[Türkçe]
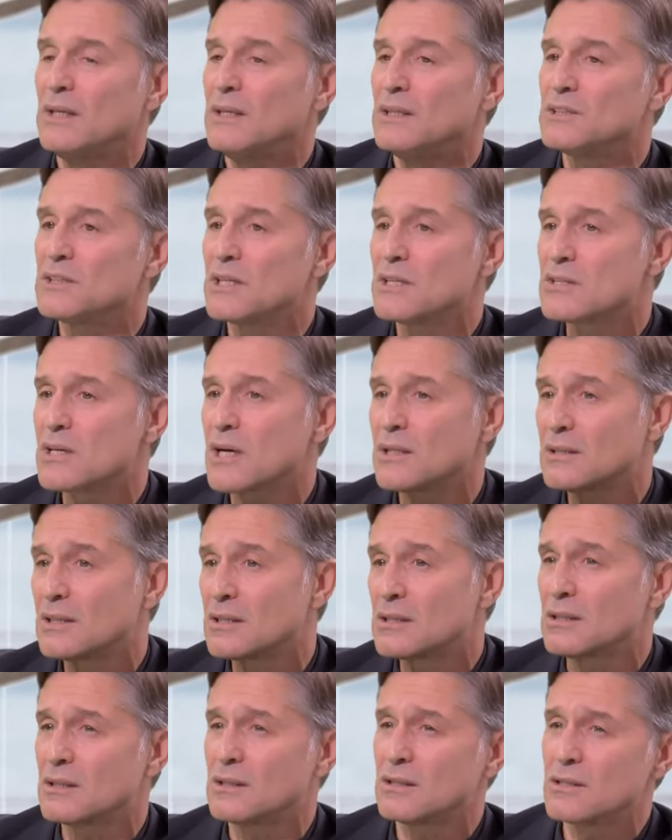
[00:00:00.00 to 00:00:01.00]
İşte
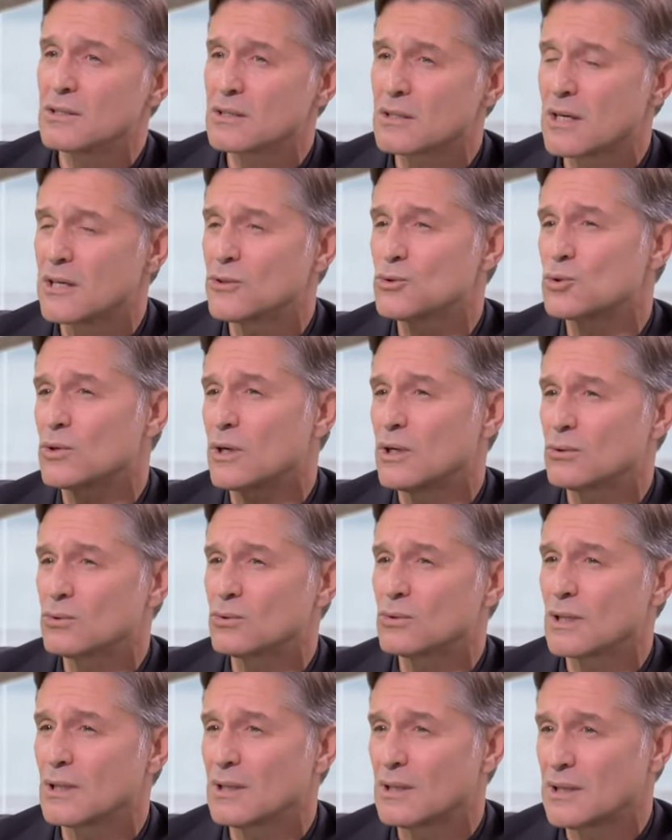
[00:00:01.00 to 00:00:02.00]
Saadettin Kılıçlar, Suat
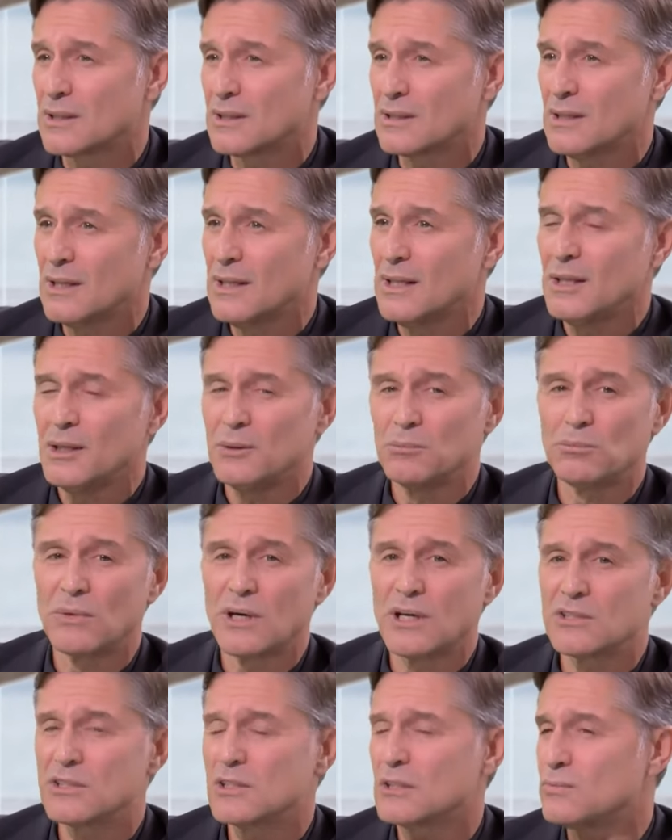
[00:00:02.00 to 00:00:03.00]
Tunalar,
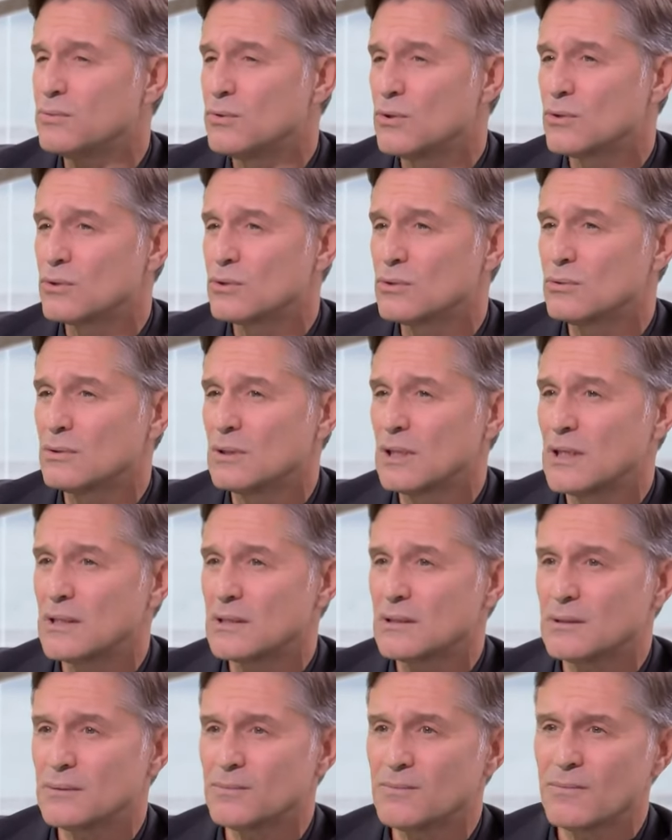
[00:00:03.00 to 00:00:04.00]
Macit
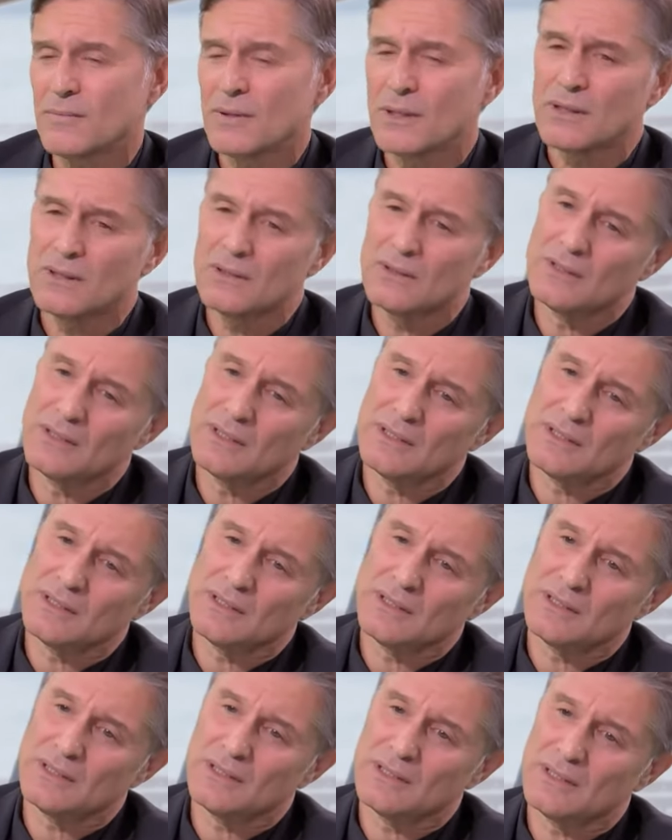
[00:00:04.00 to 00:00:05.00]
Flordunlar, e,
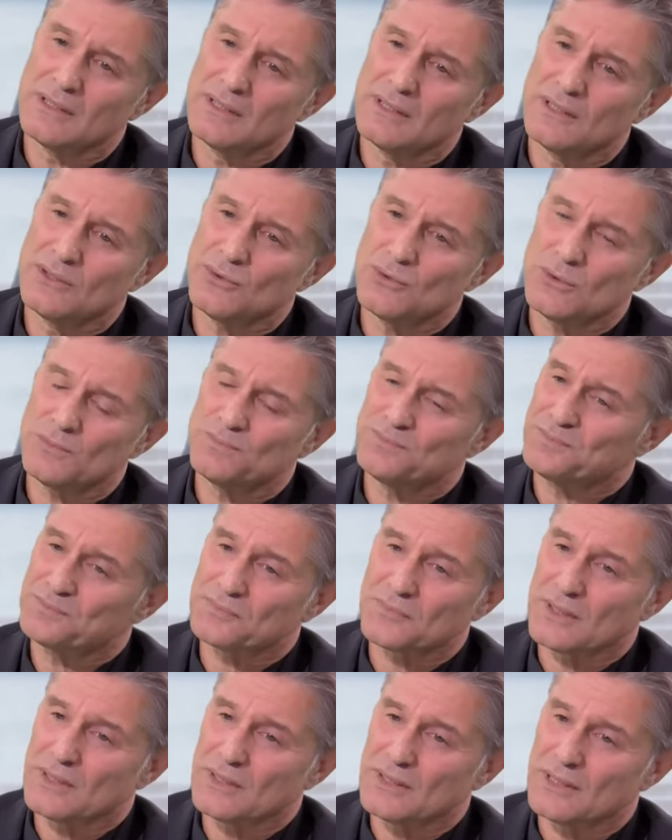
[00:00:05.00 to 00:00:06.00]
e
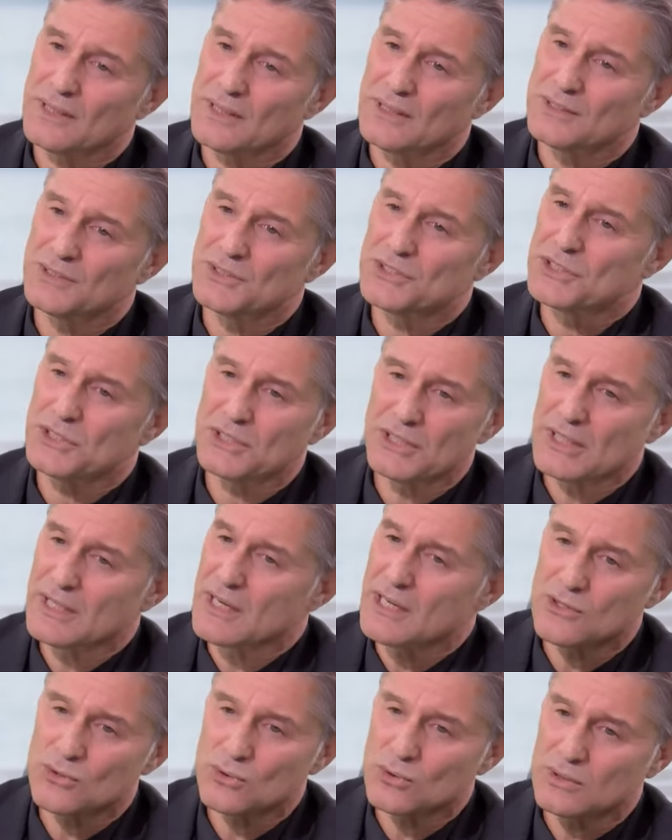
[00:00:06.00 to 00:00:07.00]
Işık
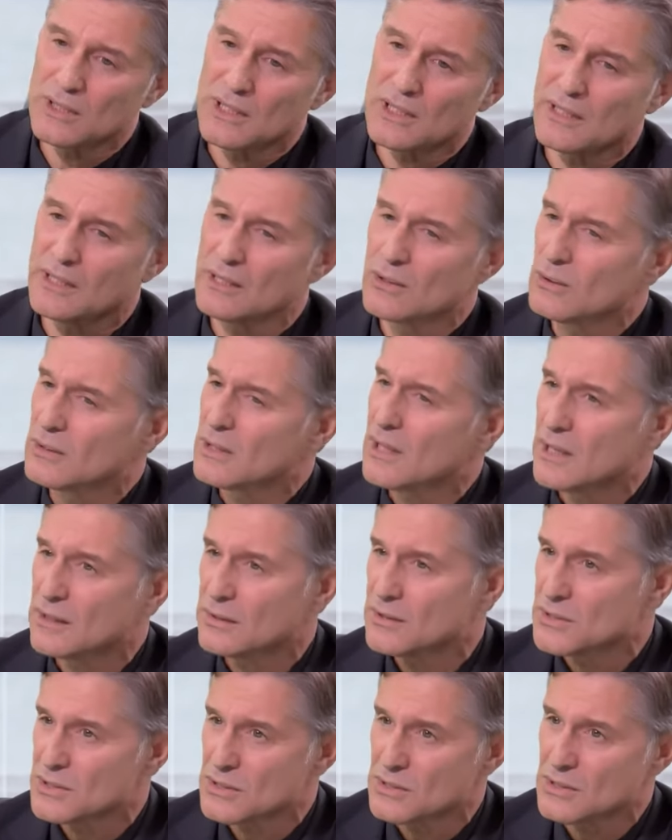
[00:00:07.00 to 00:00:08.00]
Genel Sular, Erol
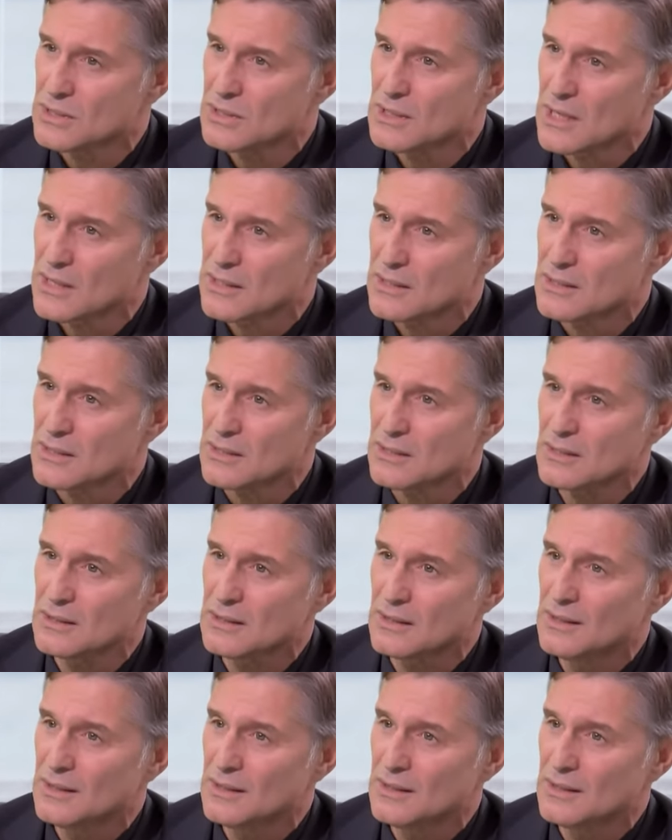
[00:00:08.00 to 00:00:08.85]
kardeşiciler